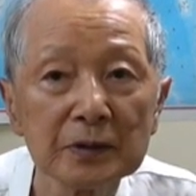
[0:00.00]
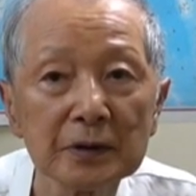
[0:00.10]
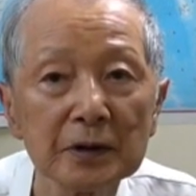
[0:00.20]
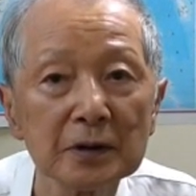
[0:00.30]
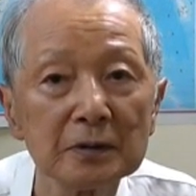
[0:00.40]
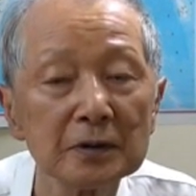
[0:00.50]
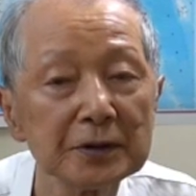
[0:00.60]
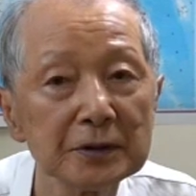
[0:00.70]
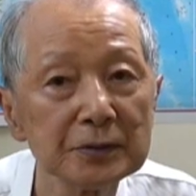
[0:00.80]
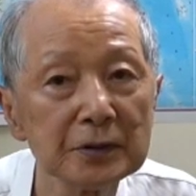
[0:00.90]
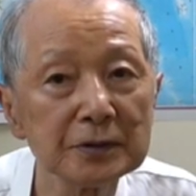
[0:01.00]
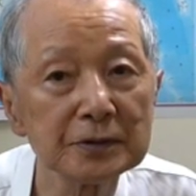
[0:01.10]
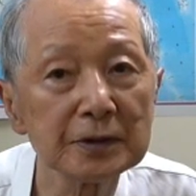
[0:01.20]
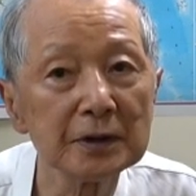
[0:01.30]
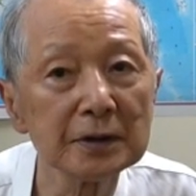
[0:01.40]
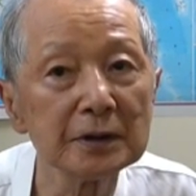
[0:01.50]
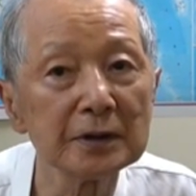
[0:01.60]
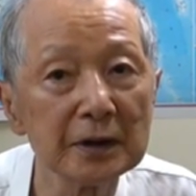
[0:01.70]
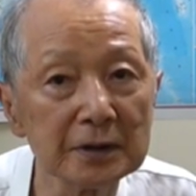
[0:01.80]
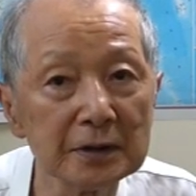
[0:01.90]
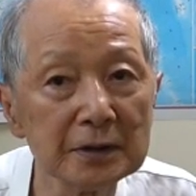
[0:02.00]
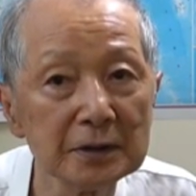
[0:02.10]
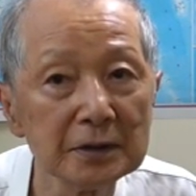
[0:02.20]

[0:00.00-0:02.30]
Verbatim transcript: だから私は疲れない